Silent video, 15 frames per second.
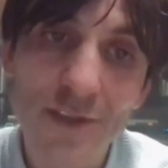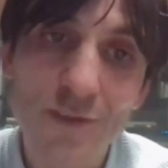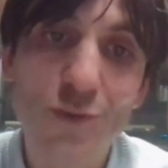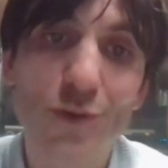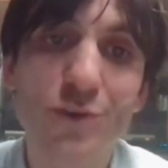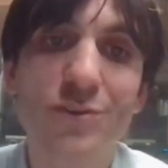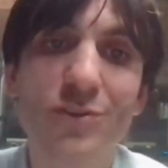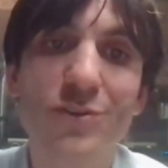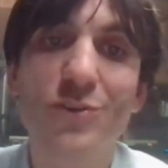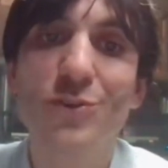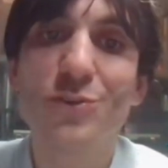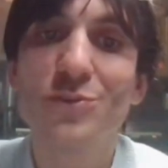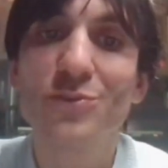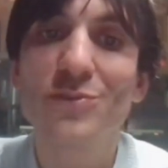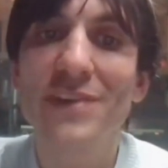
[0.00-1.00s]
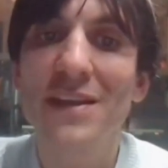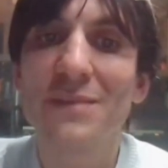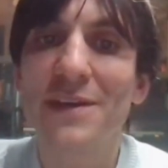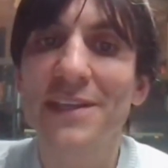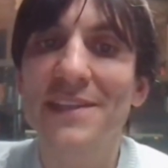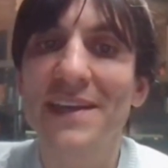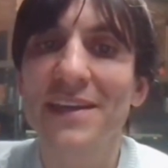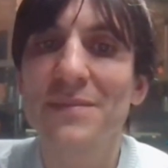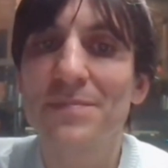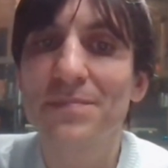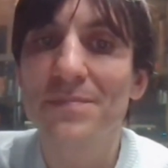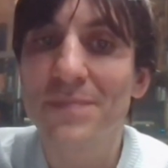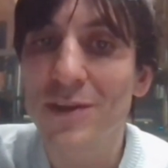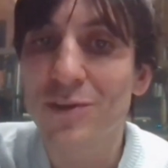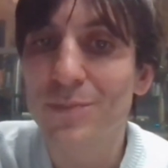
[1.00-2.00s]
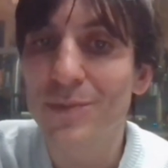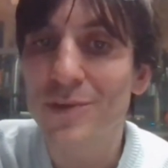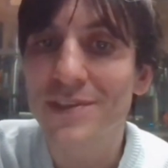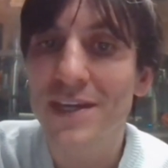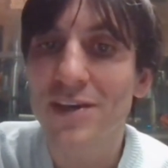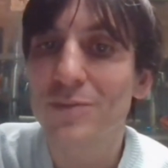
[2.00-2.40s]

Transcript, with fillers: Donc, une nouvelle bataille parlementaire